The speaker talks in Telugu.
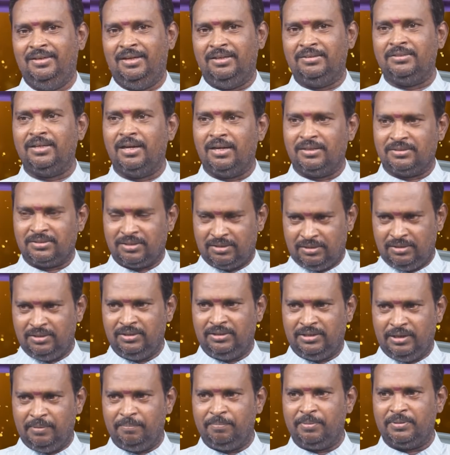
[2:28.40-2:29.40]
అసలు అసలు ఈ
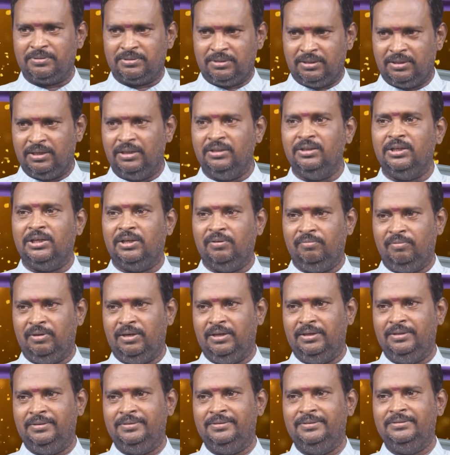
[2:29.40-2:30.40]
టెన్ పర్సెంట్ ఎందుకు
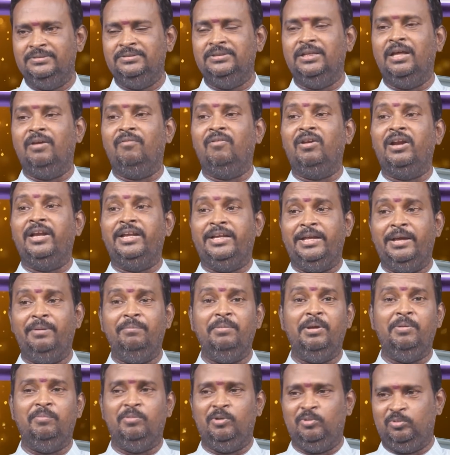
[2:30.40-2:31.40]
ఇవ్వాలి దానివల్ల
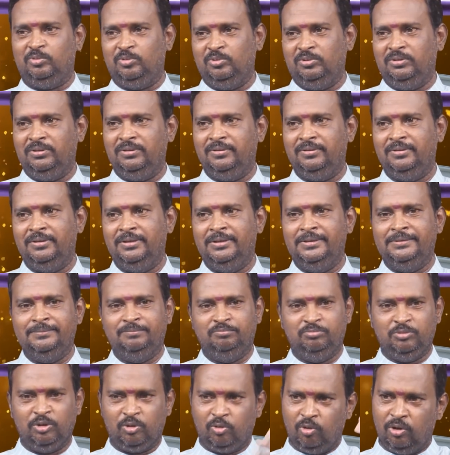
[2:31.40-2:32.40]
ఏమేమి అవుతుంది
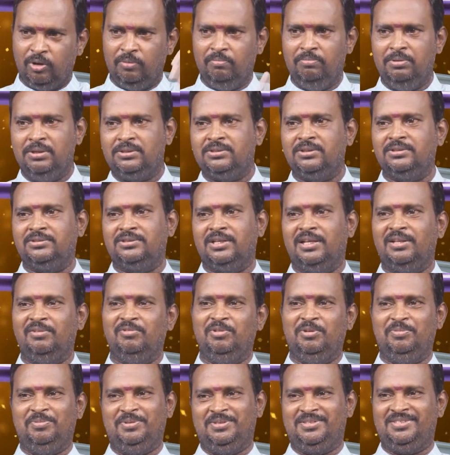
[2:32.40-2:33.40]
కొన్ని బిట్స్ చదివి
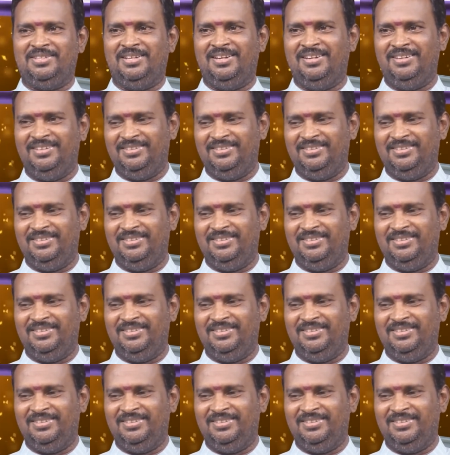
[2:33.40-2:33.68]
వినిపిస్తాను